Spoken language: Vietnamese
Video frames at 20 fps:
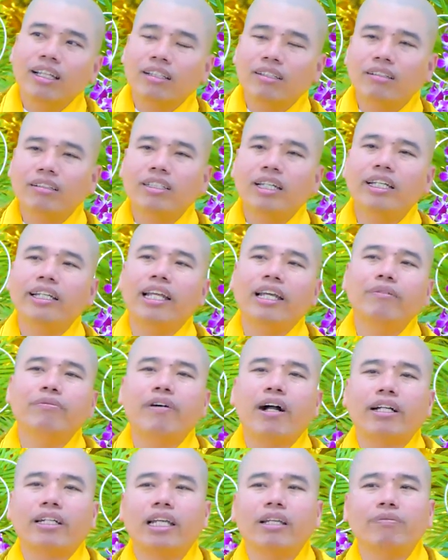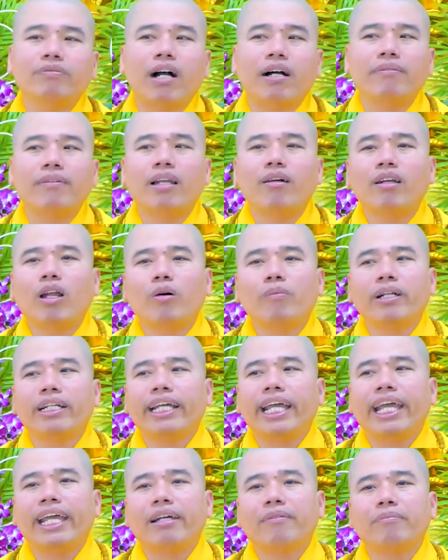Nên có khi niệm Phật mà lâu lâu
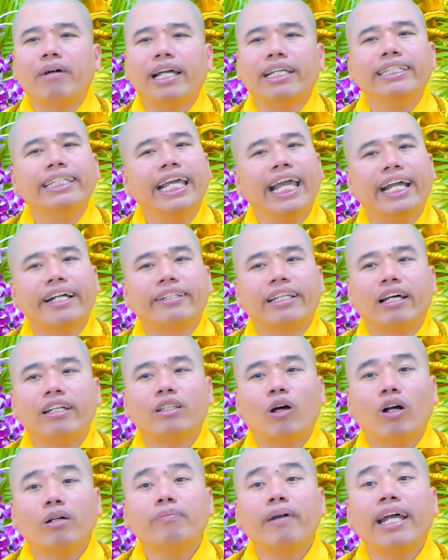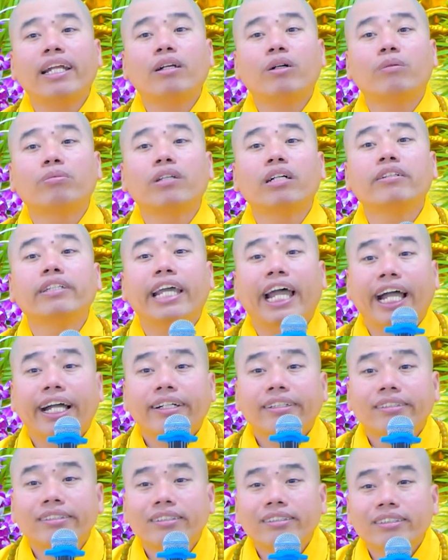mình nghe bài nhạc thoải mái nó cũng thư
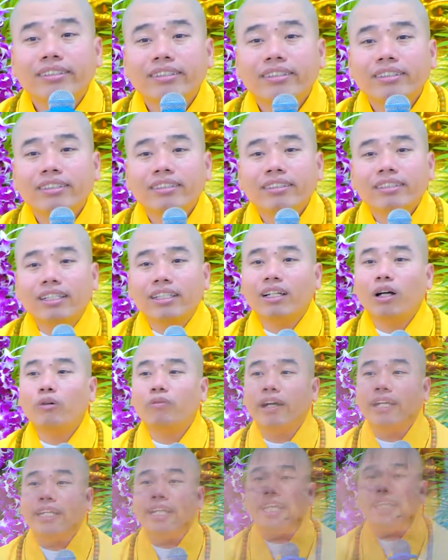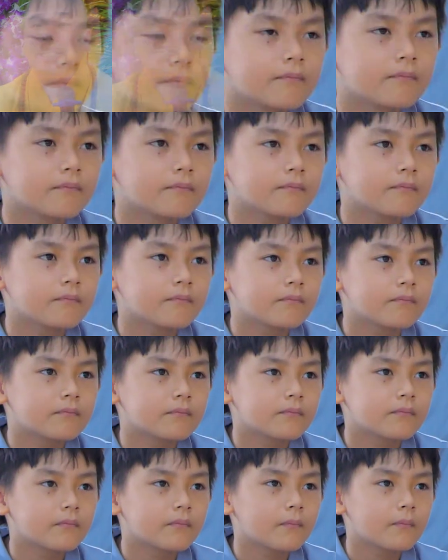giãn. Chứ đâu phải nghe nhạc là có
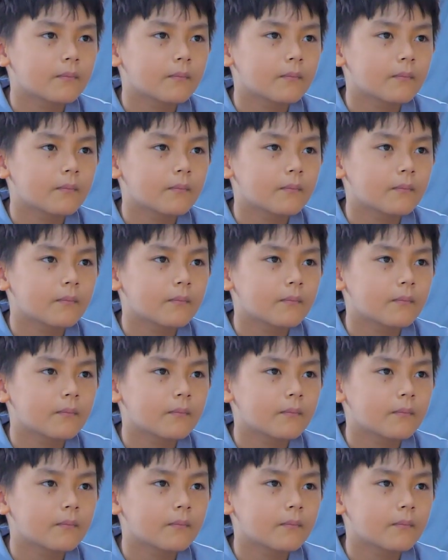tội.